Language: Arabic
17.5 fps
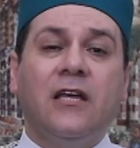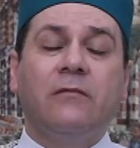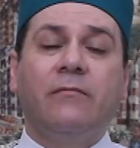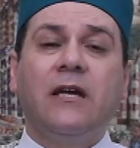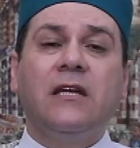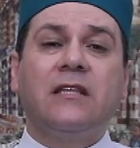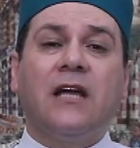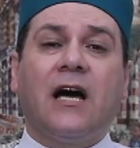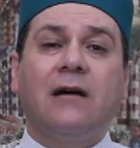أي
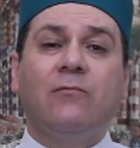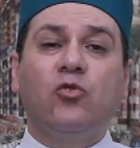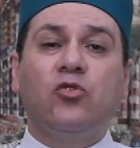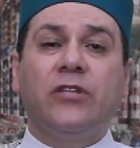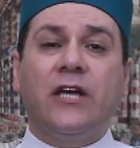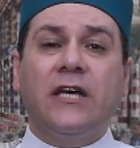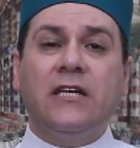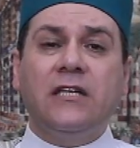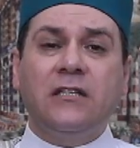بين
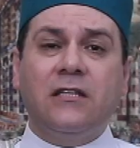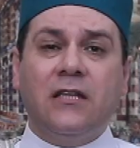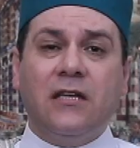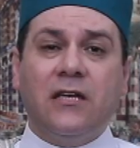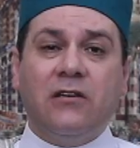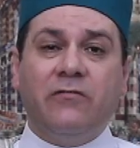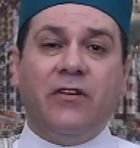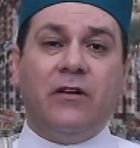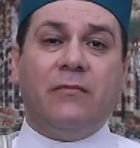عمودين
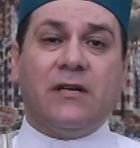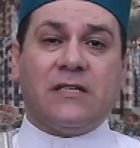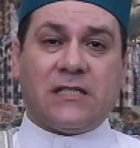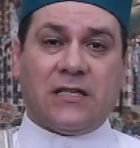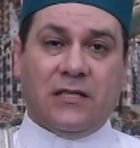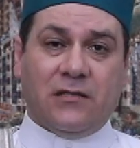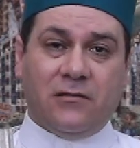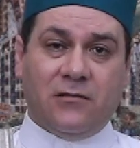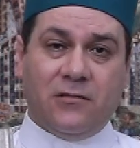في
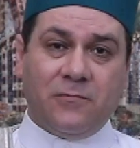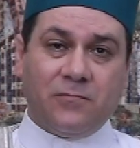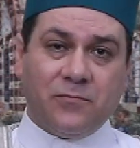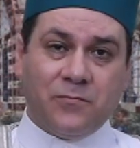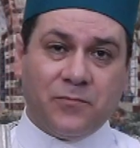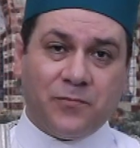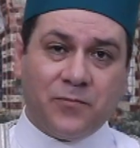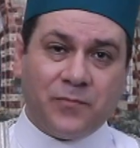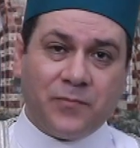المسجد
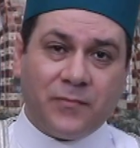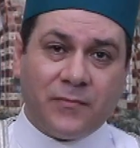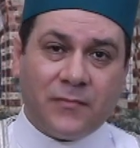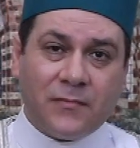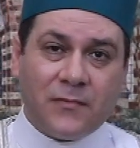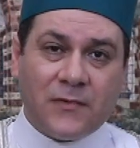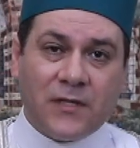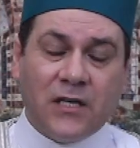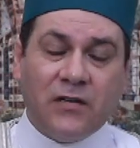
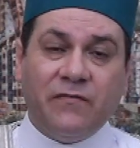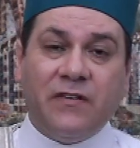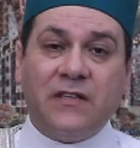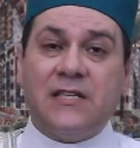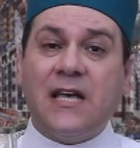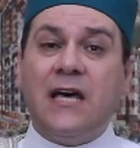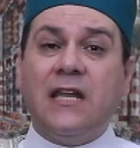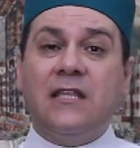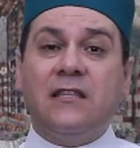
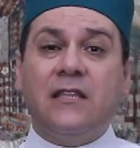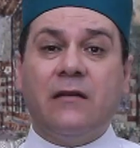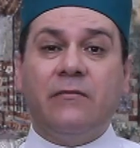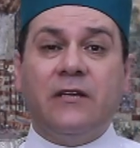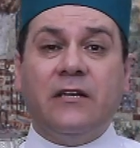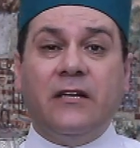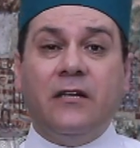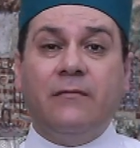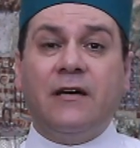فسأل
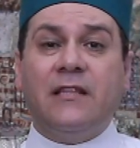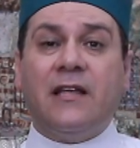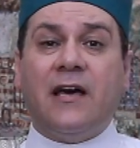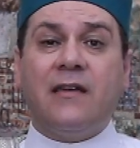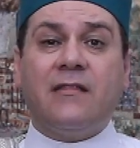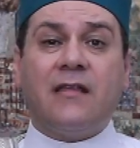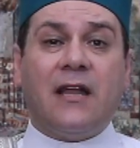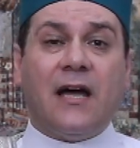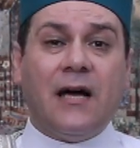النبي لمن
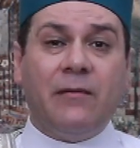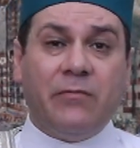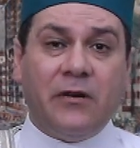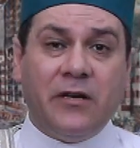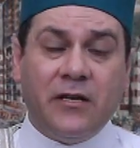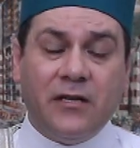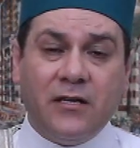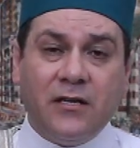هذا الحبل